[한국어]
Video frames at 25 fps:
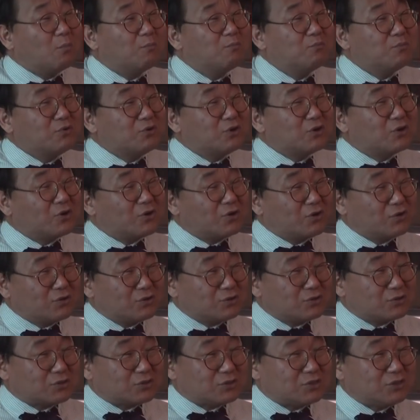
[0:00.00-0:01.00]

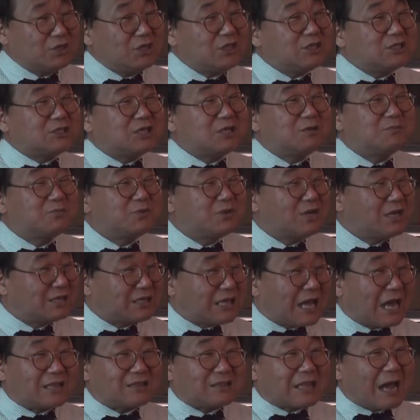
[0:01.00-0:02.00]
논문은 이
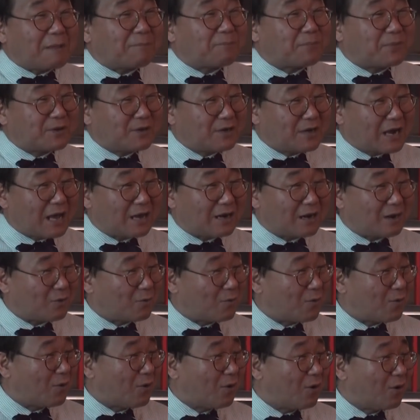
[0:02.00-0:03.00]
질문에 대한 답변을
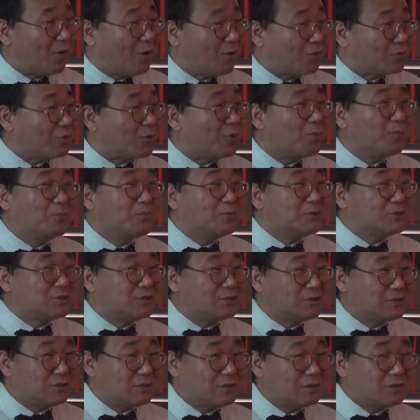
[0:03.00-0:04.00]
하라고
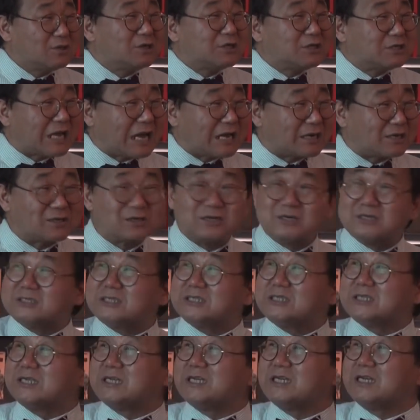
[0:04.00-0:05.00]
논문 를 하는
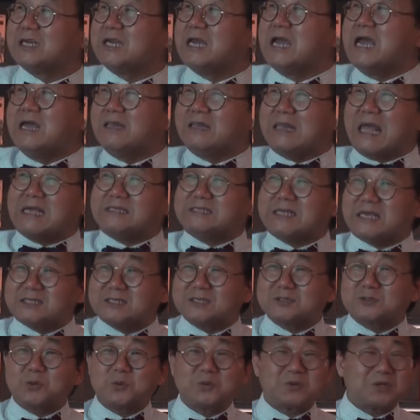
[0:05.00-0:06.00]
거지.
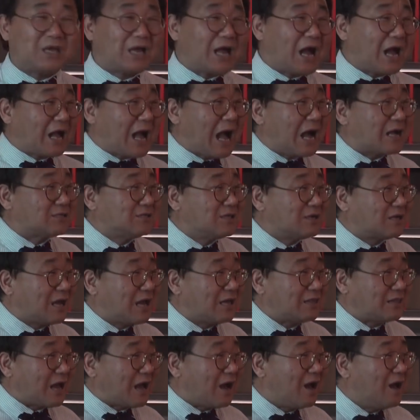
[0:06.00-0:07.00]
내재적 동기가
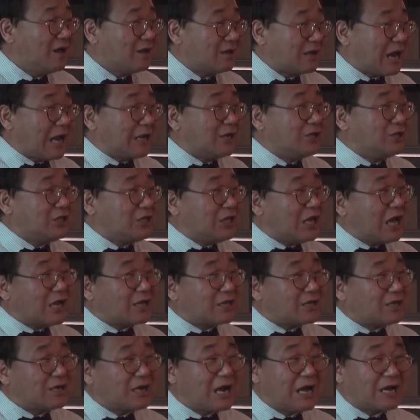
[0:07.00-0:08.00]
강력하다라는
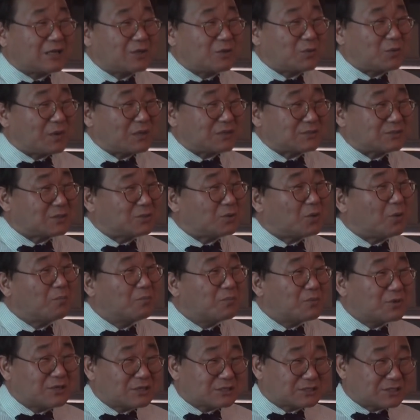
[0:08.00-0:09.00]
이야기를 하기 위해서
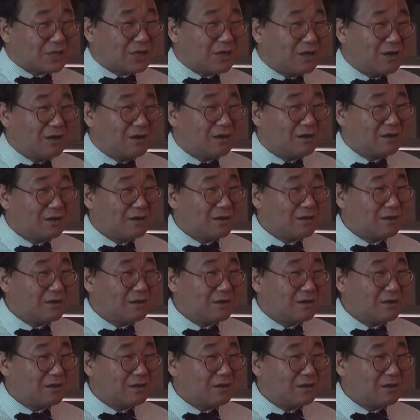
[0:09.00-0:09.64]
논문을 써요.